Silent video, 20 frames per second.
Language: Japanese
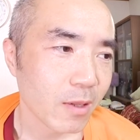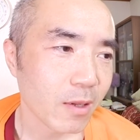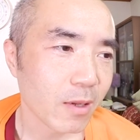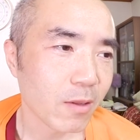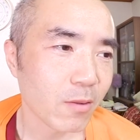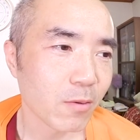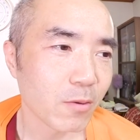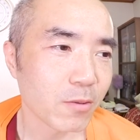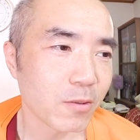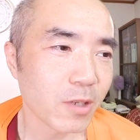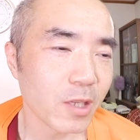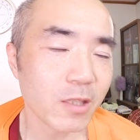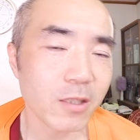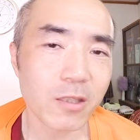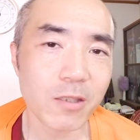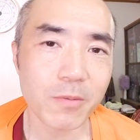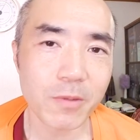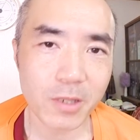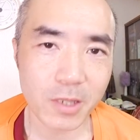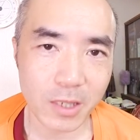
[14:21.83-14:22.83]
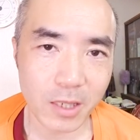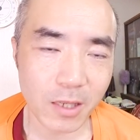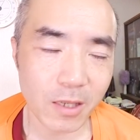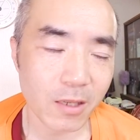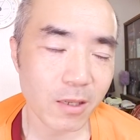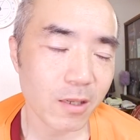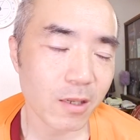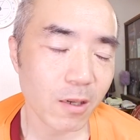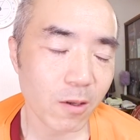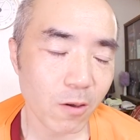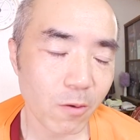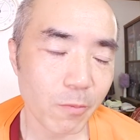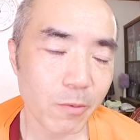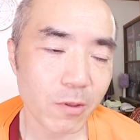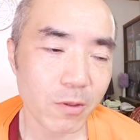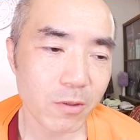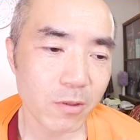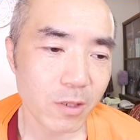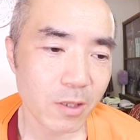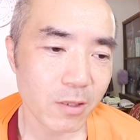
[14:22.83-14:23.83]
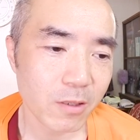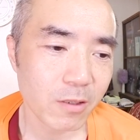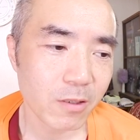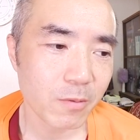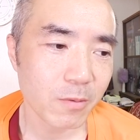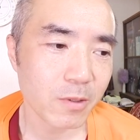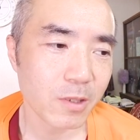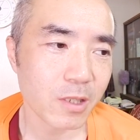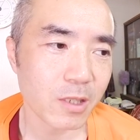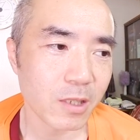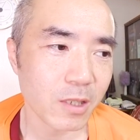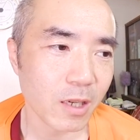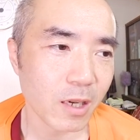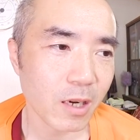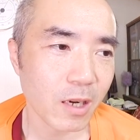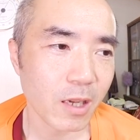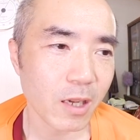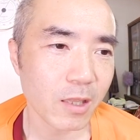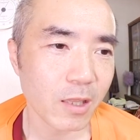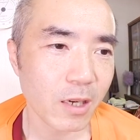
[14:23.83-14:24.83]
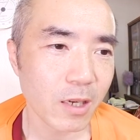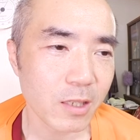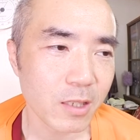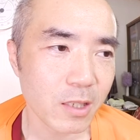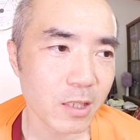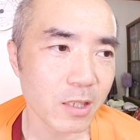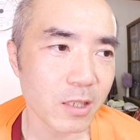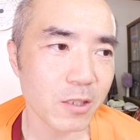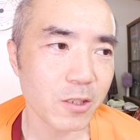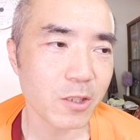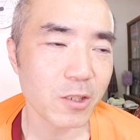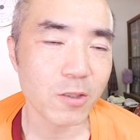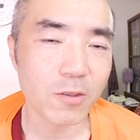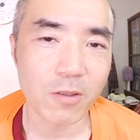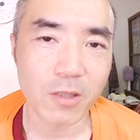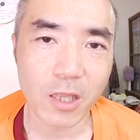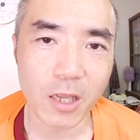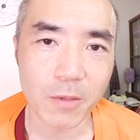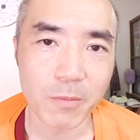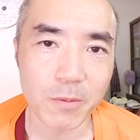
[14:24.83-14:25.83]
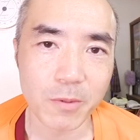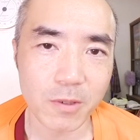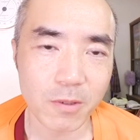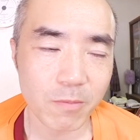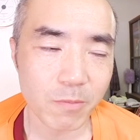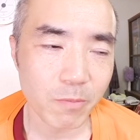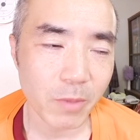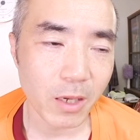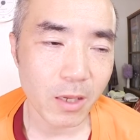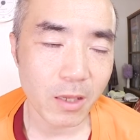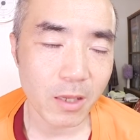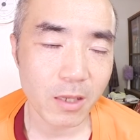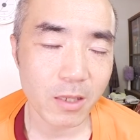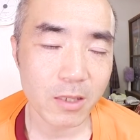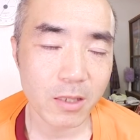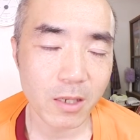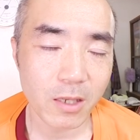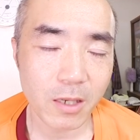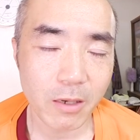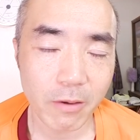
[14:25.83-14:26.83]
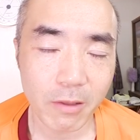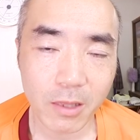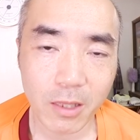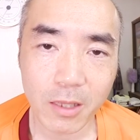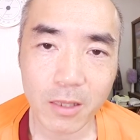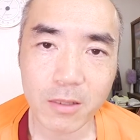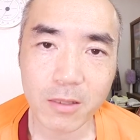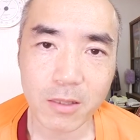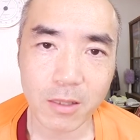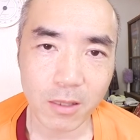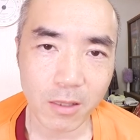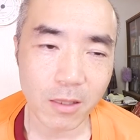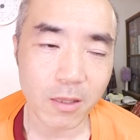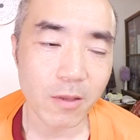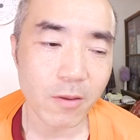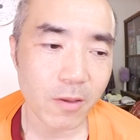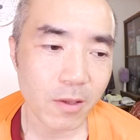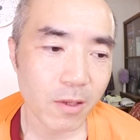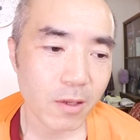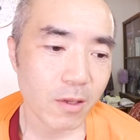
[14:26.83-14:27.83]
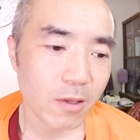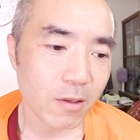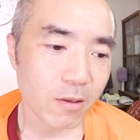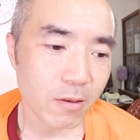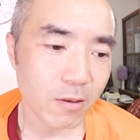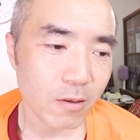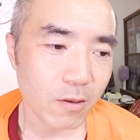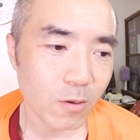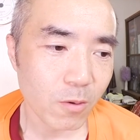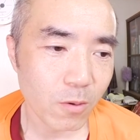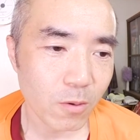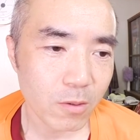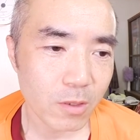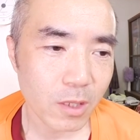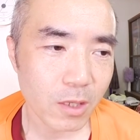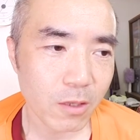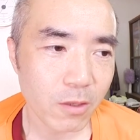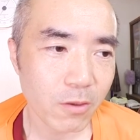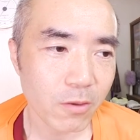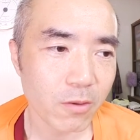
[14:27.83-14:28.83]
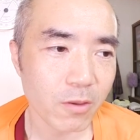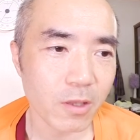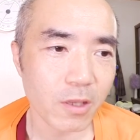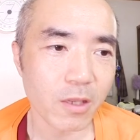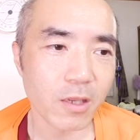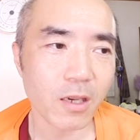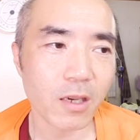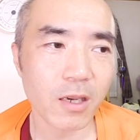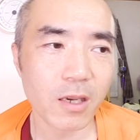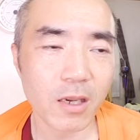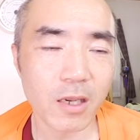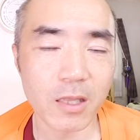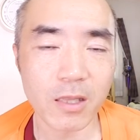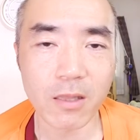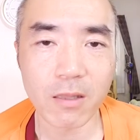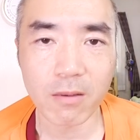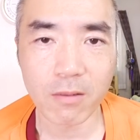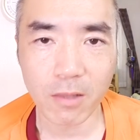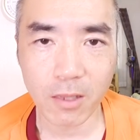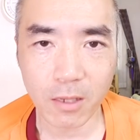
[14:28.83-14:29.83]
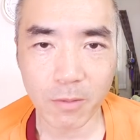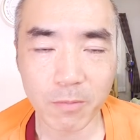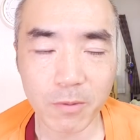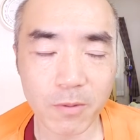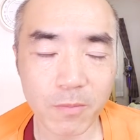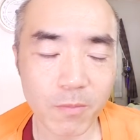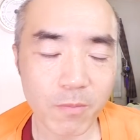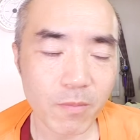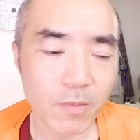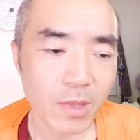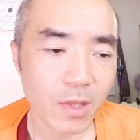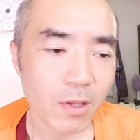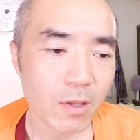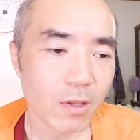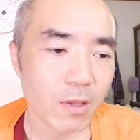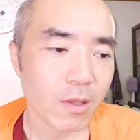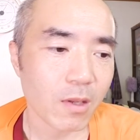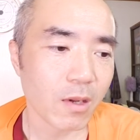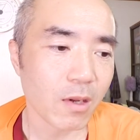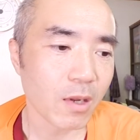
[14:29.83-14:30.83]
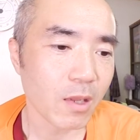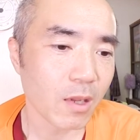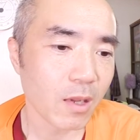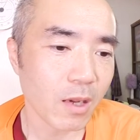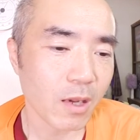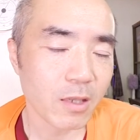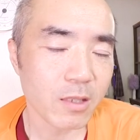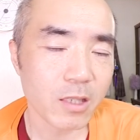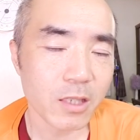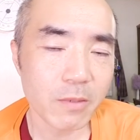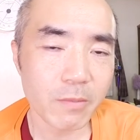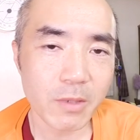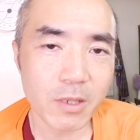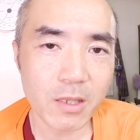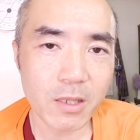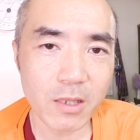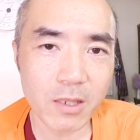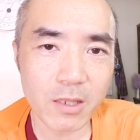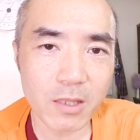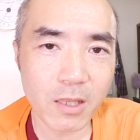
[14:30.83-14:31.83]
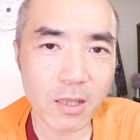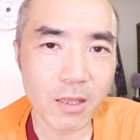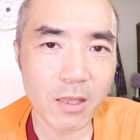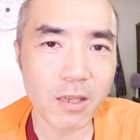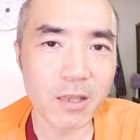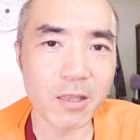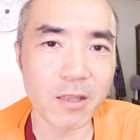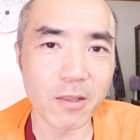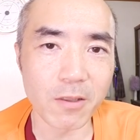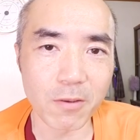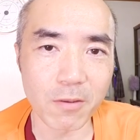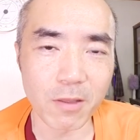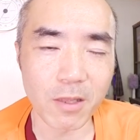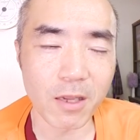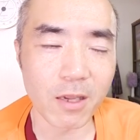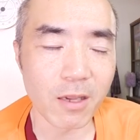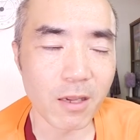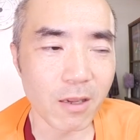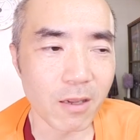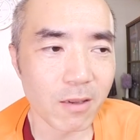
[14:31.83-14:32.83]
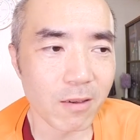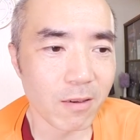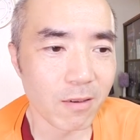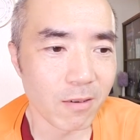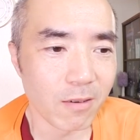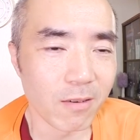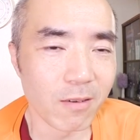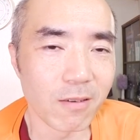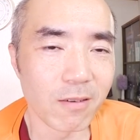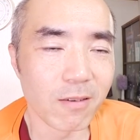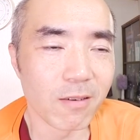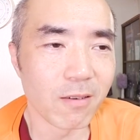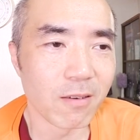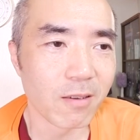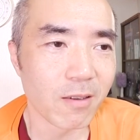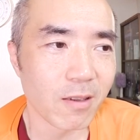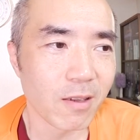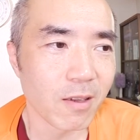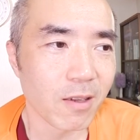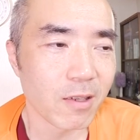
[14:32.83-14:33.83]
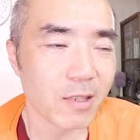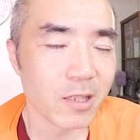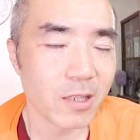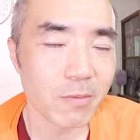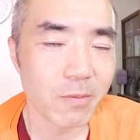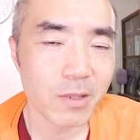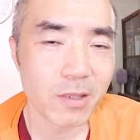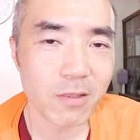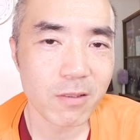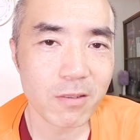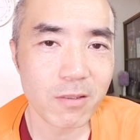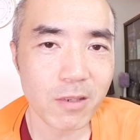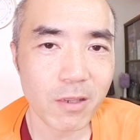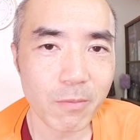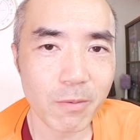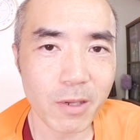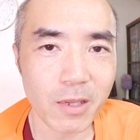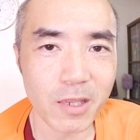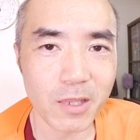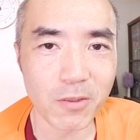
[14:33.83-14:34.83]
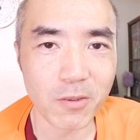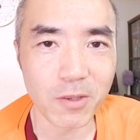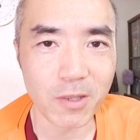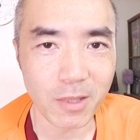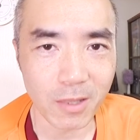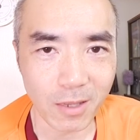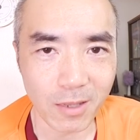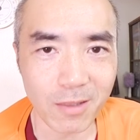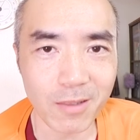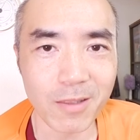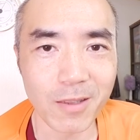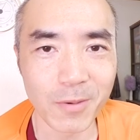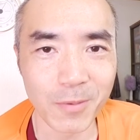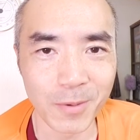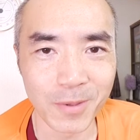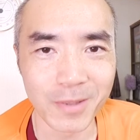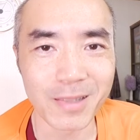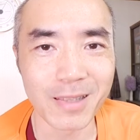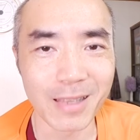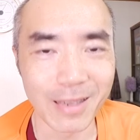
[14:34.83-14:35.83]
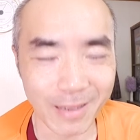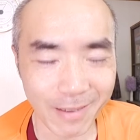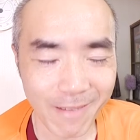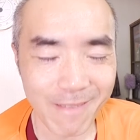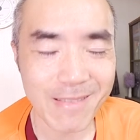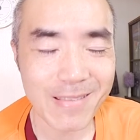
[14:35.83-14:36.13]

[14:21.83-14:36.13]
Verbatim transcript: あのグリーンスムージーカゴメのグリーンスムージーあれ新しいニューのタイプパッケージが変わったやつだねゴールデンキウイが入ってるタイプあれ味見してないんだよな、うん、味見すればいいのになって思った